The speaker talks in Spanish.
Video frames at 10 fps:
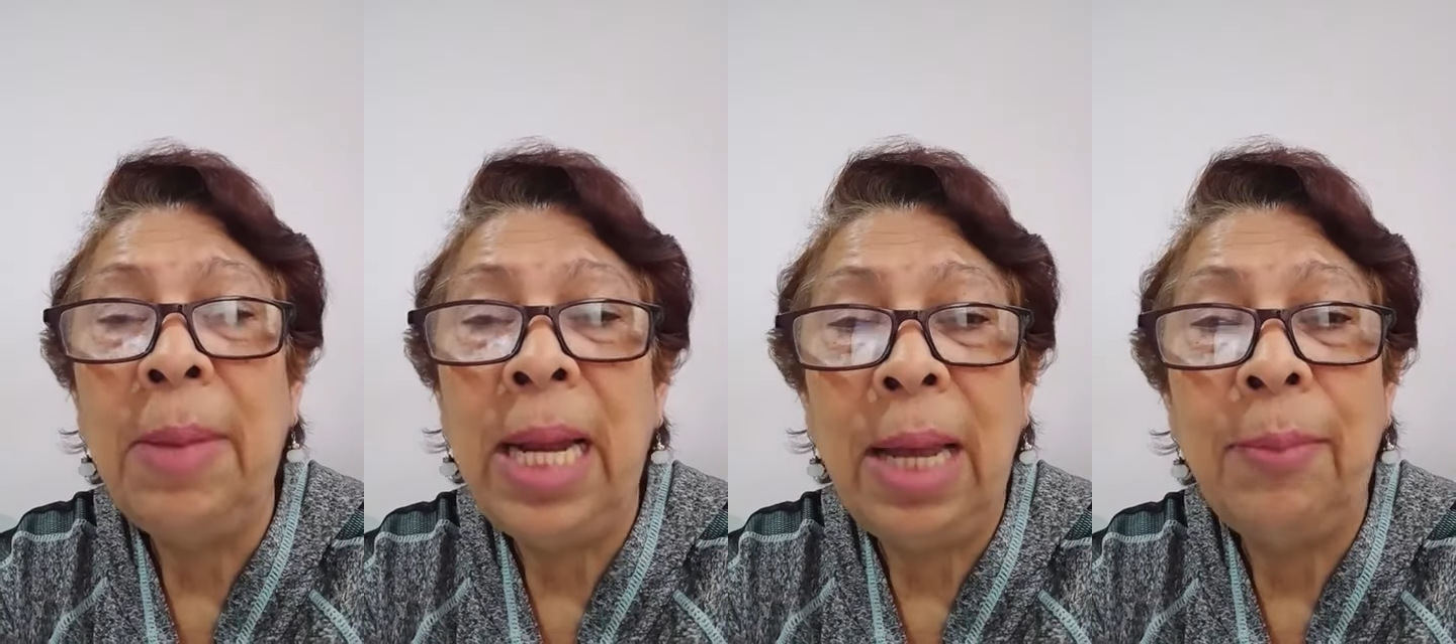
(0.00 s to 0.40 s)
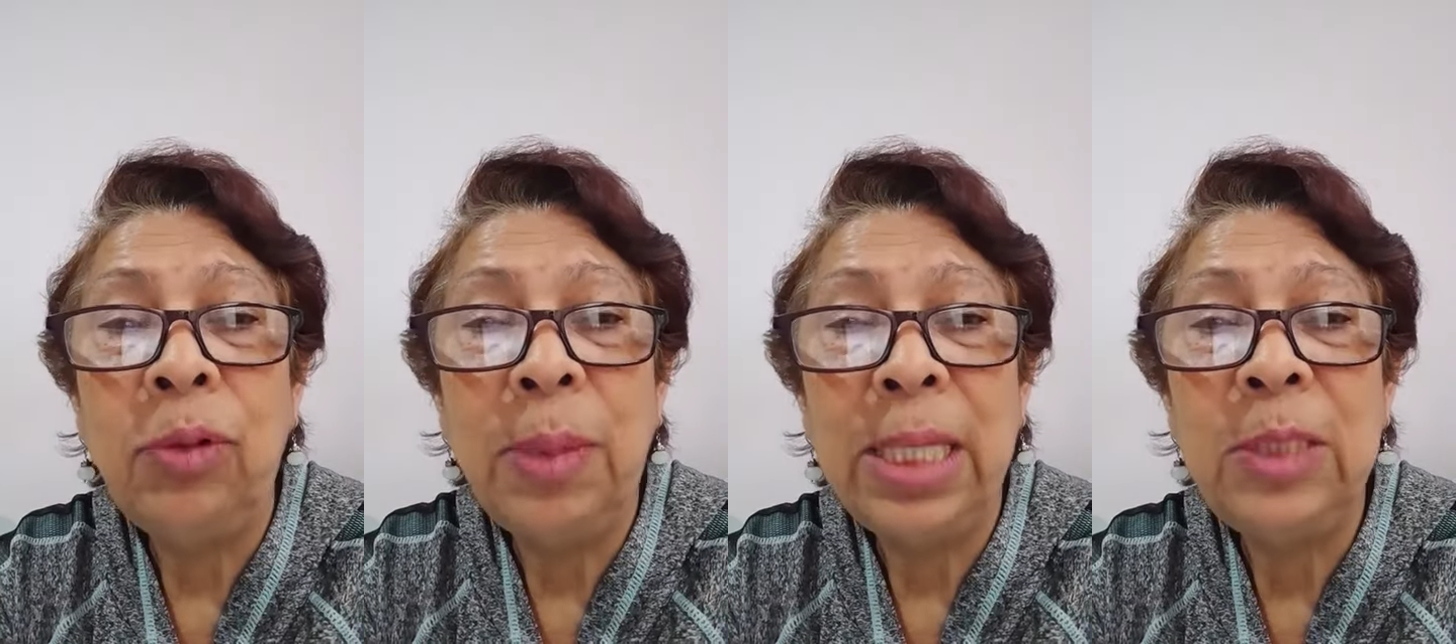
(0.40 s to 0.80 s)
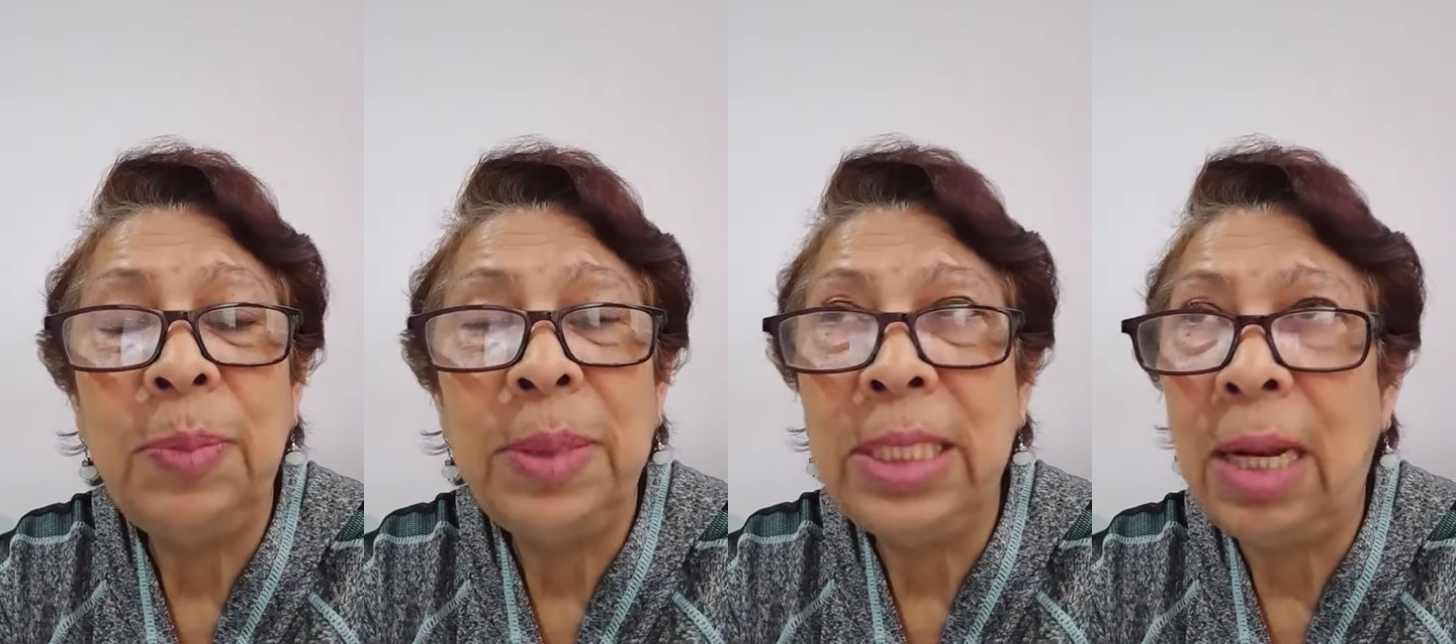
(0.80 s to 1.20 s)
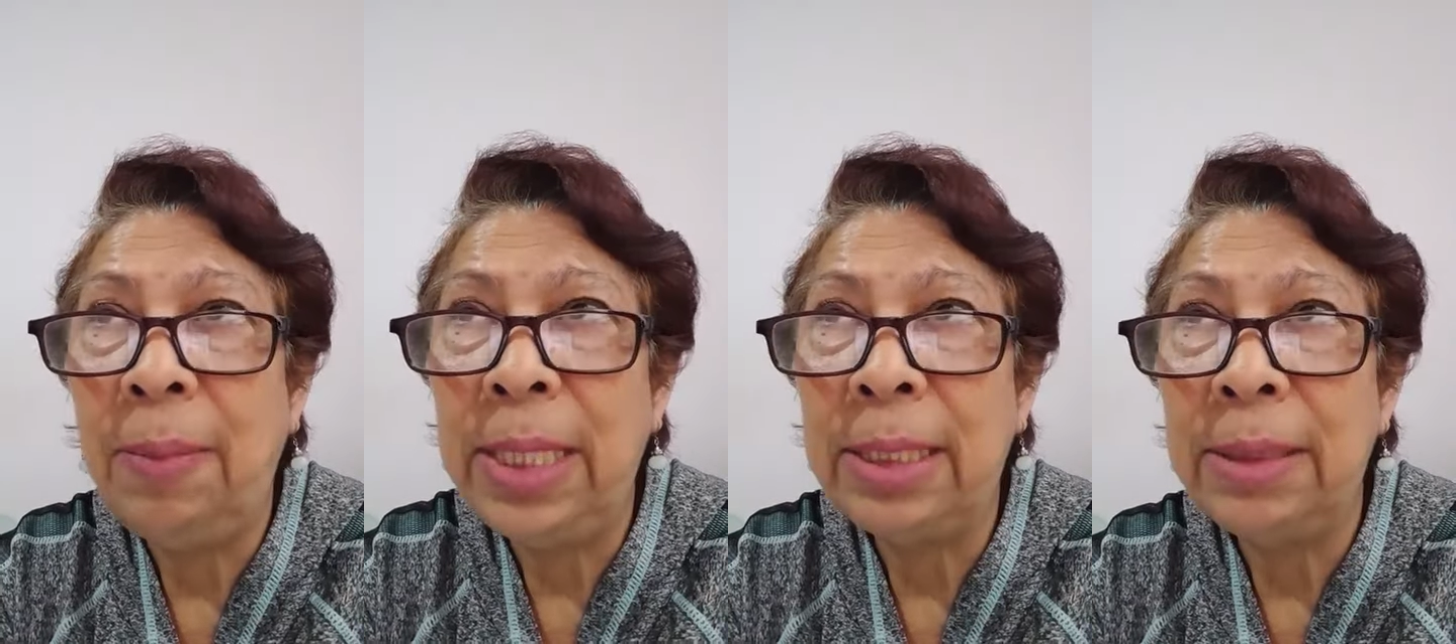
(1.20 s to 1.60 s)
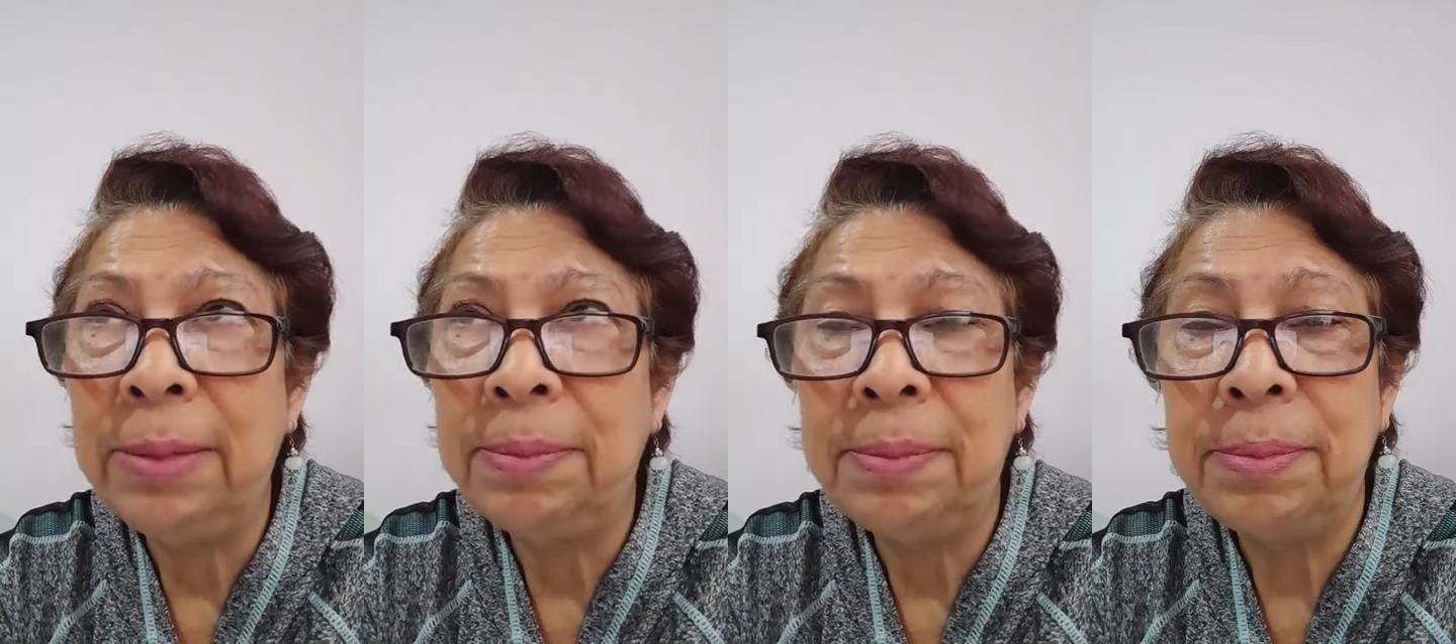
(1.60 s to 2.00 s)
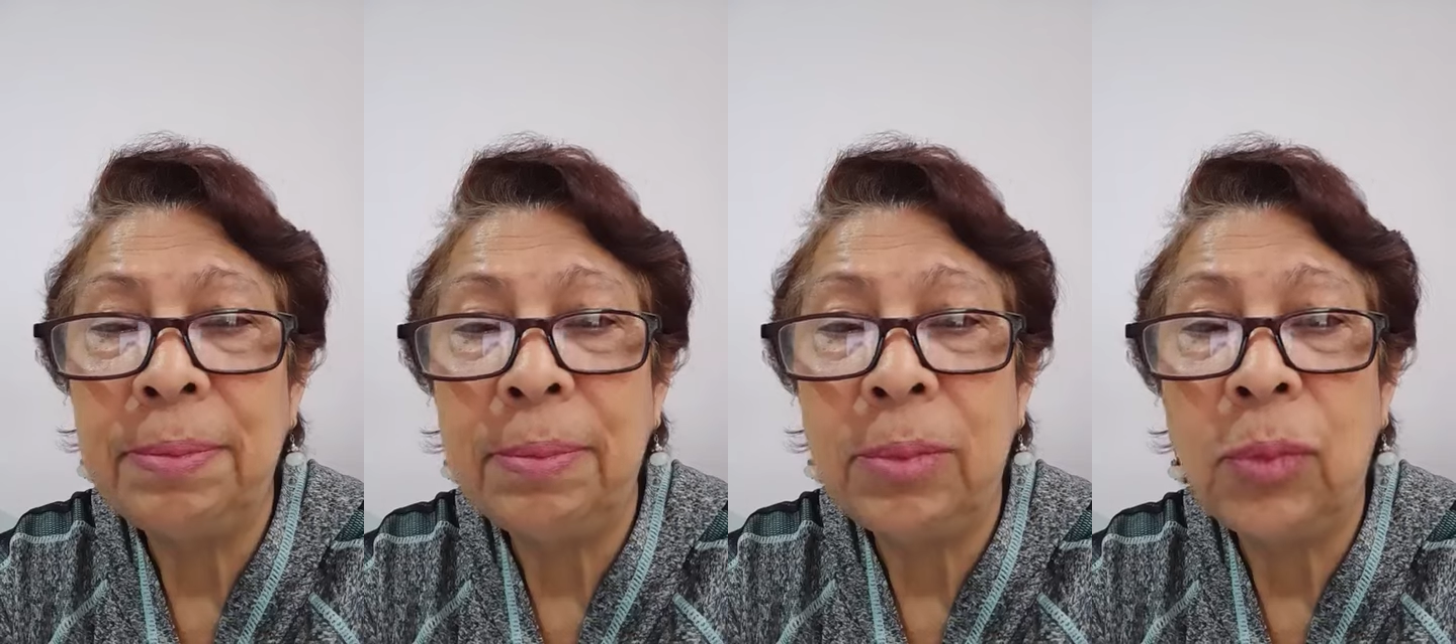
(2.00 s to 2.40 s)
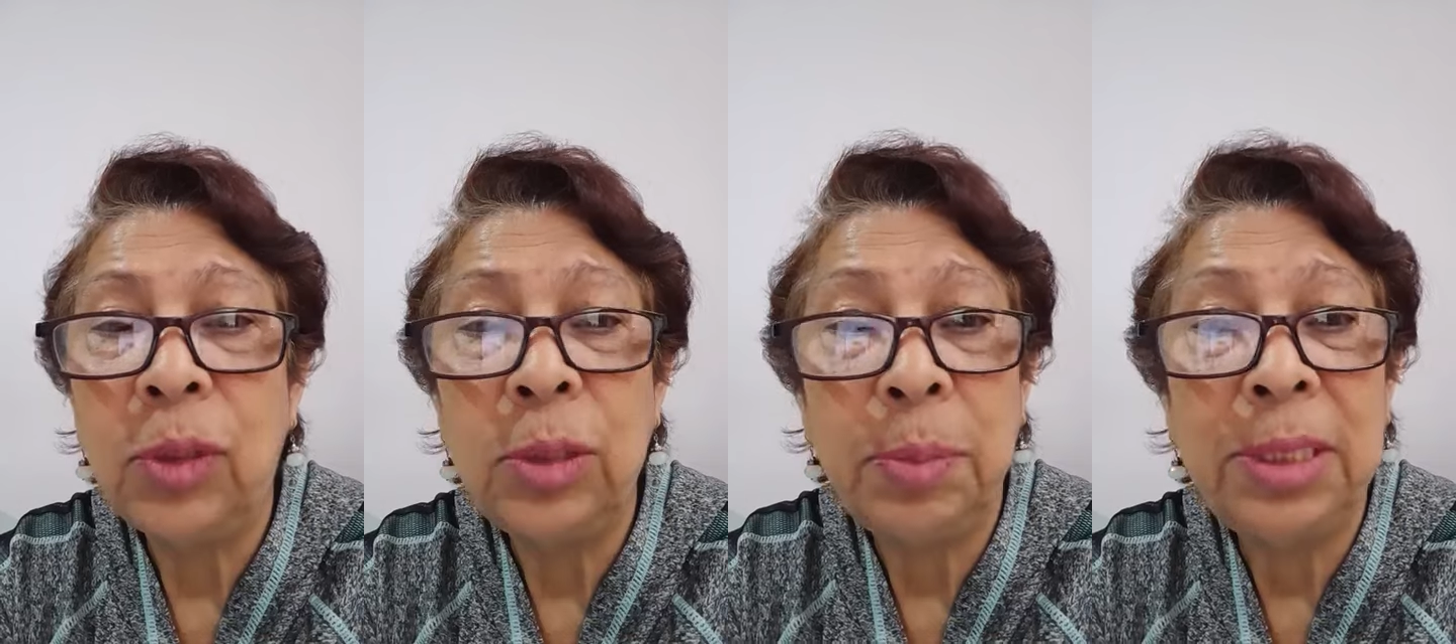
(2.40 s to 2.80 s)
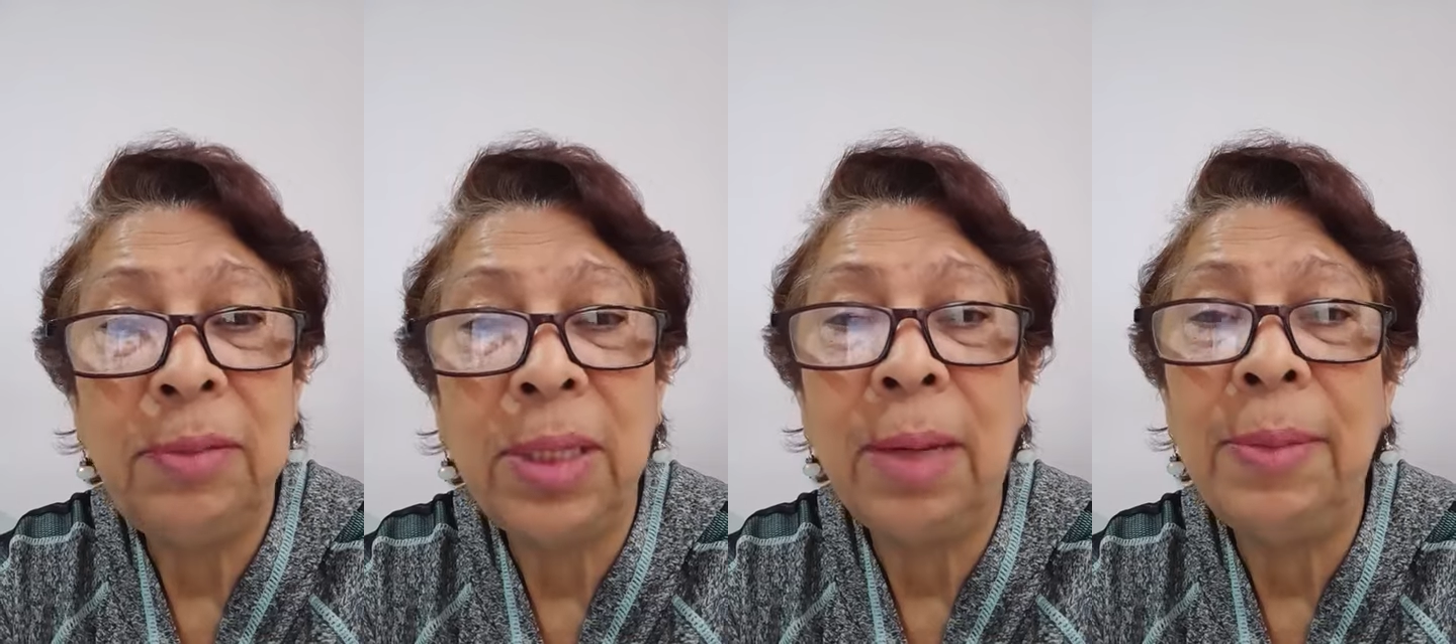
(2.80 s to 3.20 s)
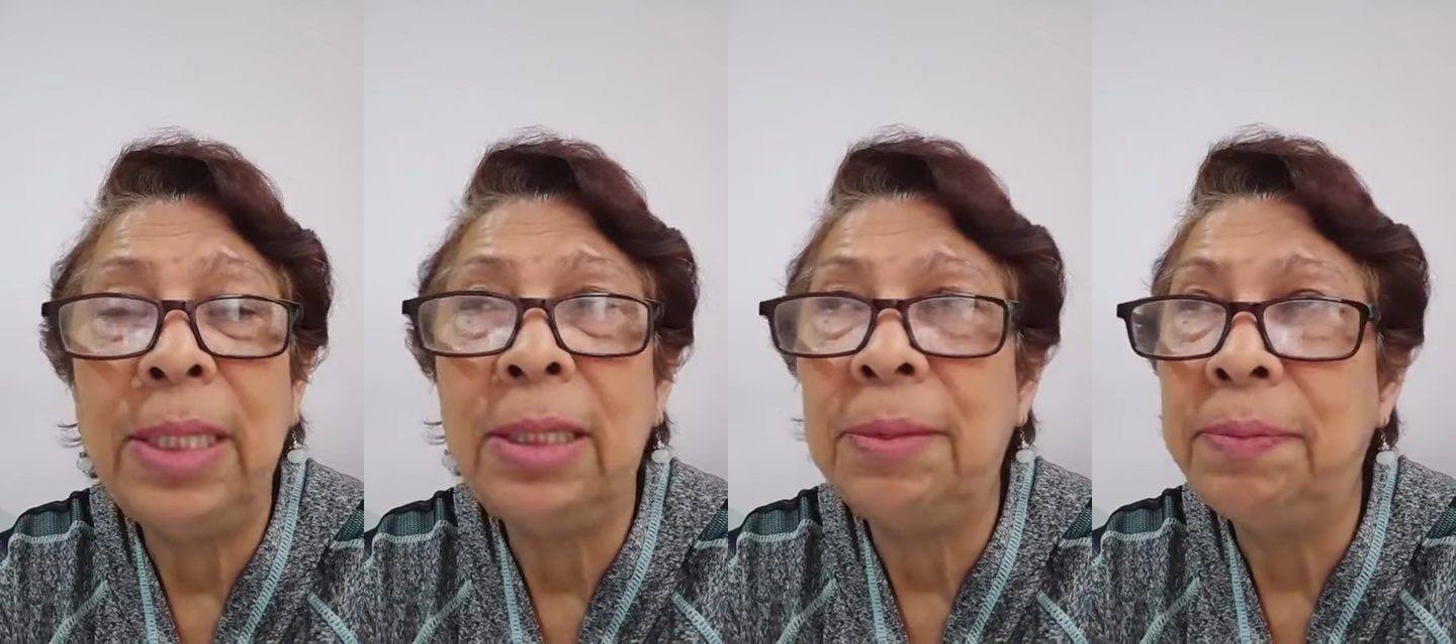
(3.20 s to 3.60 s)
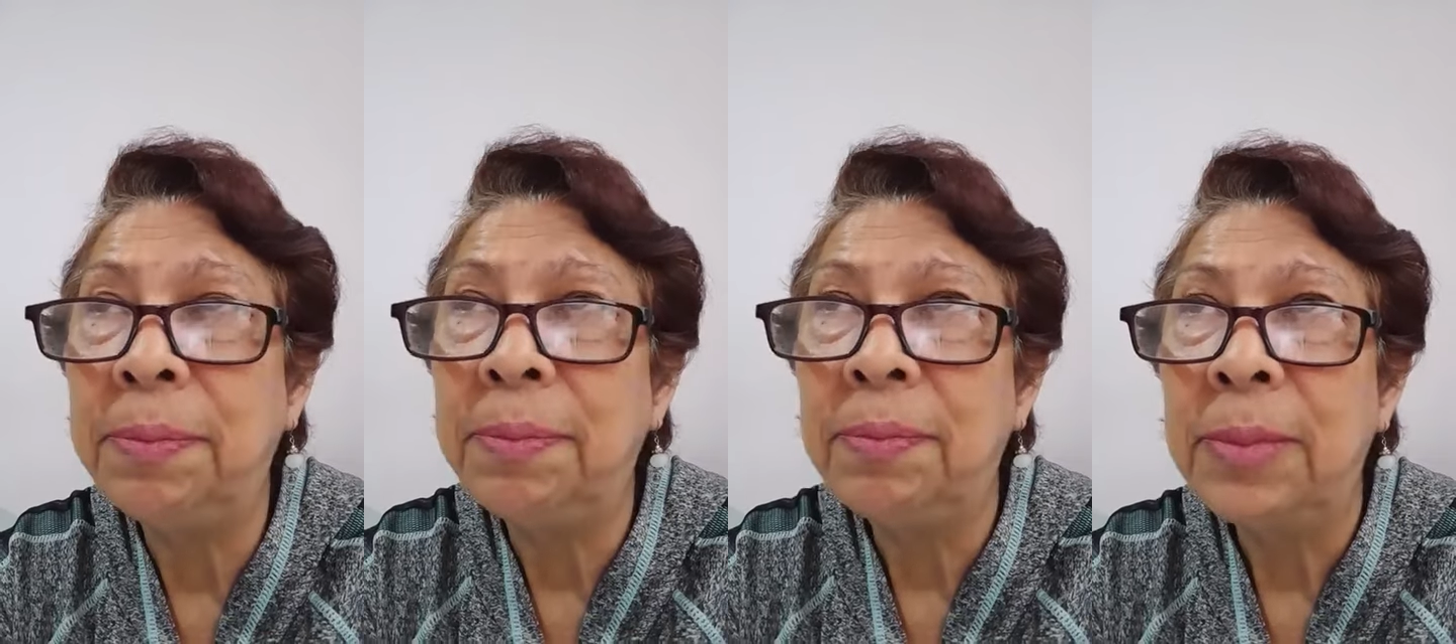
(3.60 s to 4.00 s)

en Malambo más especialmente, o específicamente,